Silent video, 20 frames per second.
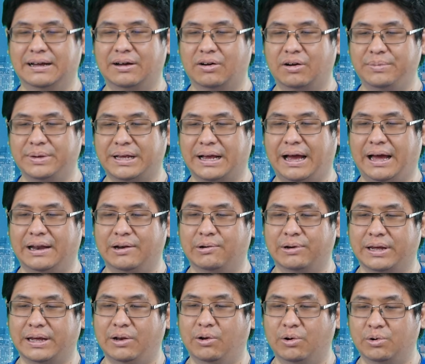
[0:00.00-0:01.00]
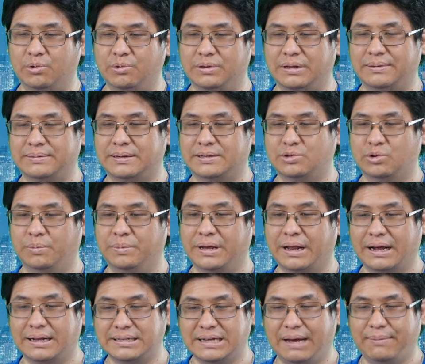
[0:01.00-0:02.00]
วเขาก็มีการโอเคลงทุนตามสัดส่วนมี
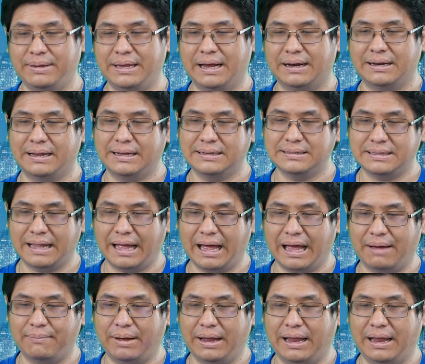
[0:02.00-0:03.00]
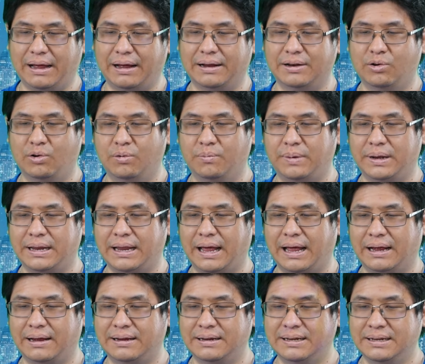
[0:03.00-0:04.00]
การกระจายไปยัง Tesla บ้างลงไปยัง